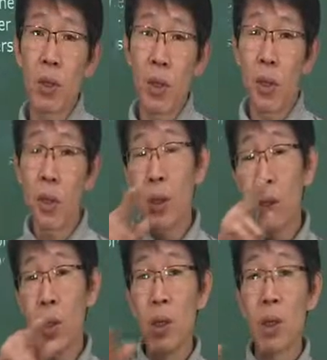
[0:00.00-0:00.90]
저게
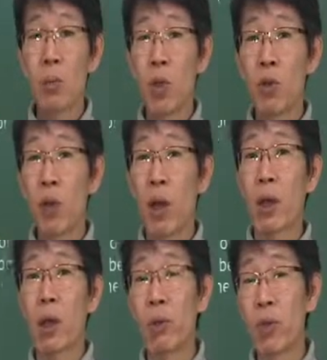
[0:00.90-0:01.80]
1, 2, 3, 4에서
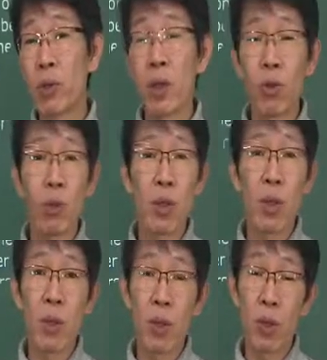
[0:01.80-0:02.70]
하나로 구성할 수는
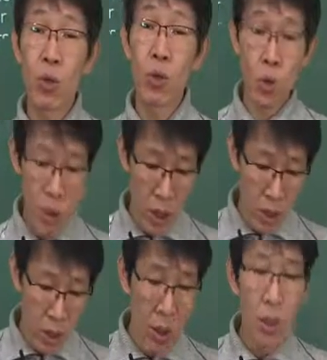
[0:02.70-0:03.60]
있지만 저 정도가
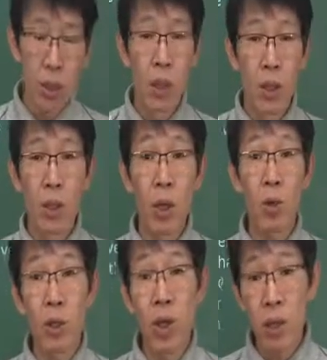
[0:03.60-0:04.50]

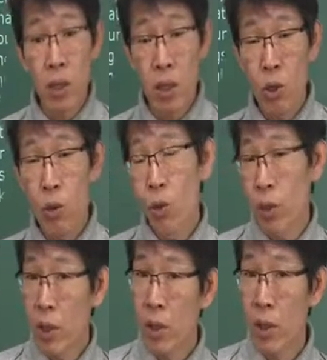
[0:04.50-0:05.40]
나오지는 않을 거라고
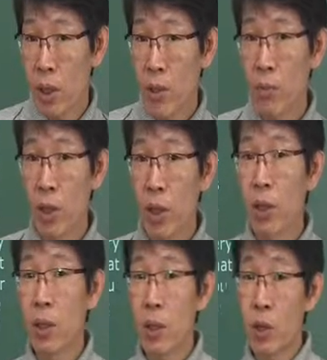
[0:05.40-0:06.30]
보는 게 낫습니다.
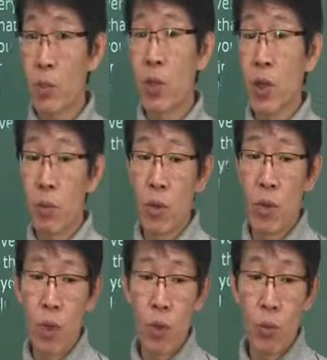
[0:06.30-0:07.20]
점수상
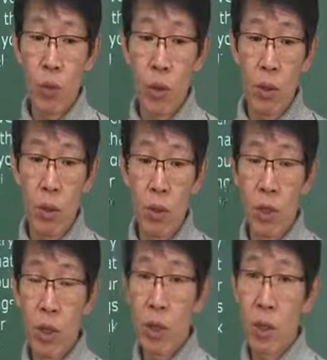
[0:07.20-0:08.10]
문제가 좀 더
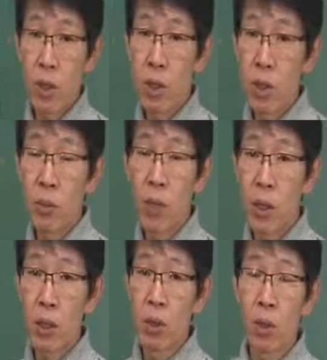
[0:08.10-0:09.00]
어려워져 가니까 지금 것만
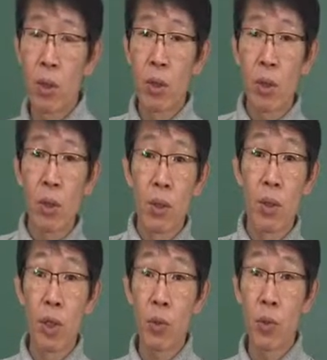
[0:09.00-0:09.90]
해도
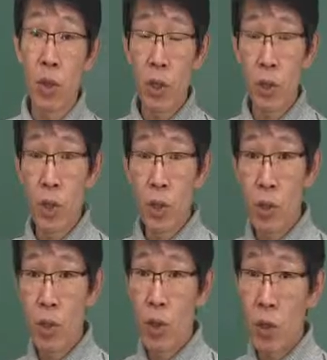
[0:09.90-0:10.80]
거의 10년 전이잖아.
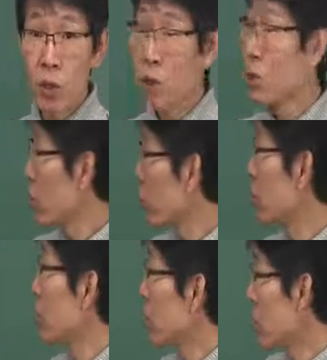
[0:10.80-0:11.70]
10년 전,
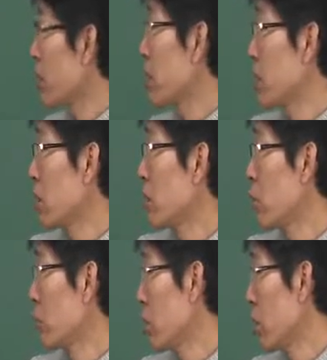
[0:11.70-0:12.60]
전 상황이기 때문에
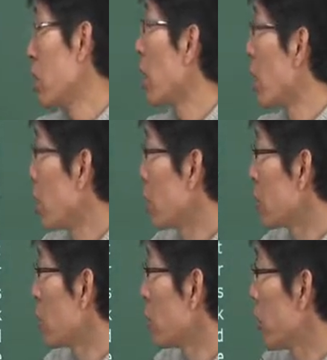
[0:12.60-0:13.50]
좀 더 쉽다. 아,
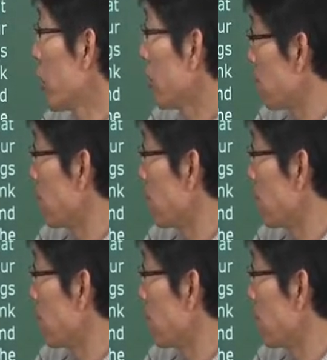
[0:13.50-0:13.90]
이렇게 보면 돼요.